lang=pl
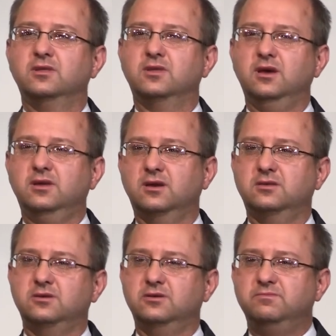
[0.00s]
Tak jak
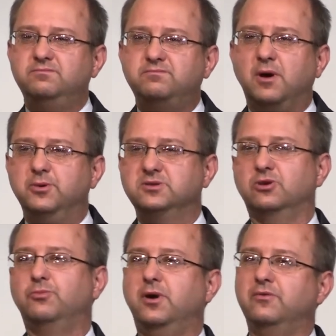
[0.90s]
to
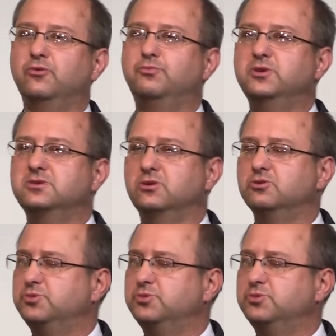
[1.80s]
apostoł Paweł pisał,